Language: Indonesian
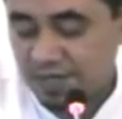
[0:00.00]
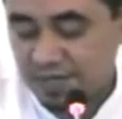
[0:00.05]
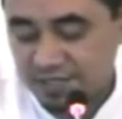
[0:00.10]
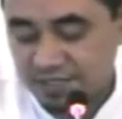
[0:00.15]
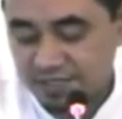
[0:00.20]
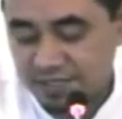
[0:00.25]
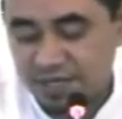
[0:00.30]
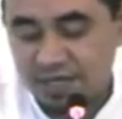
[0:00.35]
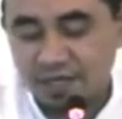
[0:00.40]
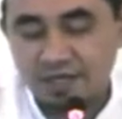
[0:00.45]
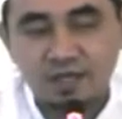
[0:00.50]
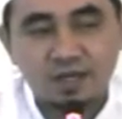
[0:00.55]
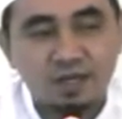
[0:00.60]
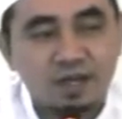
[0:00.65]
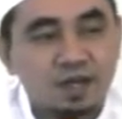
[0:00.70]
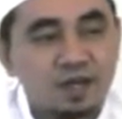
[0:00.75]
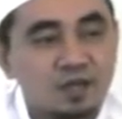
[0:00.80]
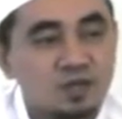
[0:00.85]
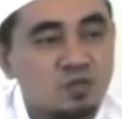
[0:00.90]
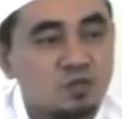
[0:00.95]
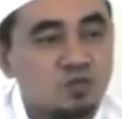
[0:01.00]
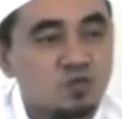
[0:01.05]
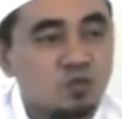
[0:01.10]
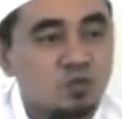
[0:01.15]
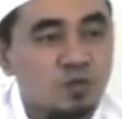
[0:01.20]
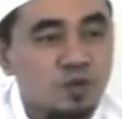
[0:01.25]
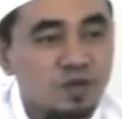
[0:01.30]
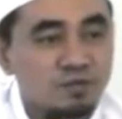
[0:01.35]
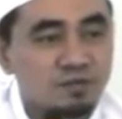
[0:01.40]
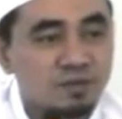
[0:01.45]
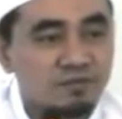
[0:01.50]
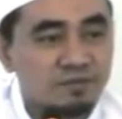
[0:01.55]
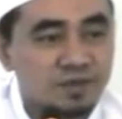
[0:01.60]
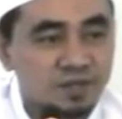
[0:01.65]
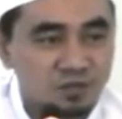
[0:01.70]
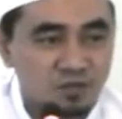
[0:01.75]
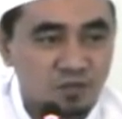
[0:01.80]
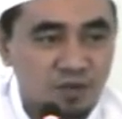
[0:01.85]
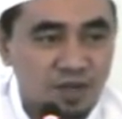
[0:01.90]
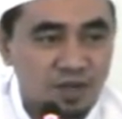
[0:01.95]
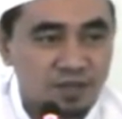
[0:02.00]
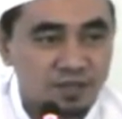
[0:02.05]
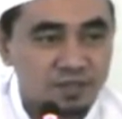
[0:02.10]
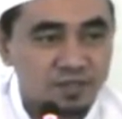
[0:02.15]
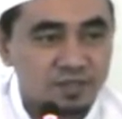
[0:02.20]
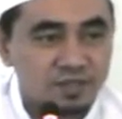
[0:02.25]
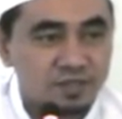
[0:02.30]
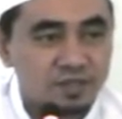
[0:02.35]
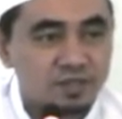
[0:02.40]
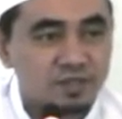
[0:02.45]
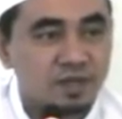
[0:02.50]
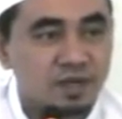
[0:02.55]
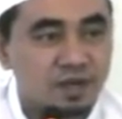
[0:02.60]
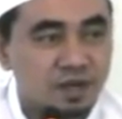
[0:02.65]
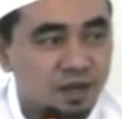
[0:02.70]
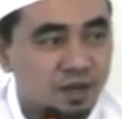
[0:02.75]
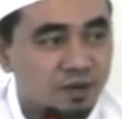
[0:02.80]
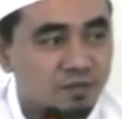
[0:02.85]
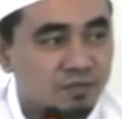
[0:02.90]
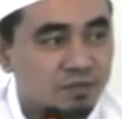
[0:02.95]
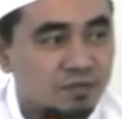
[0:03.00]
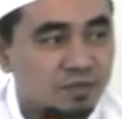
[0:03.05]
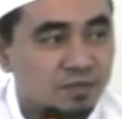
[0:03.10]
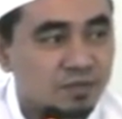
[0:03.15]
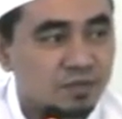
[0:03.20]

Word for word: nang jahat benang berfatwa sedikit haram